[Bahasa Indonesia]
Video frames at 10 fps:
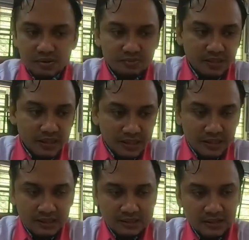
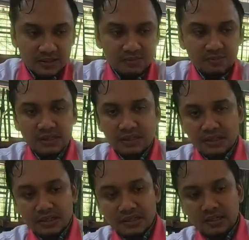mili, 100 mili
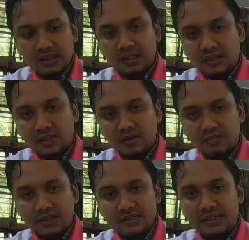dari e,
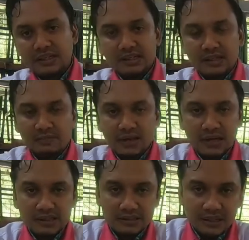komersil
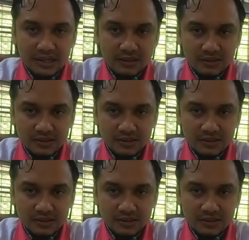tambahkan 100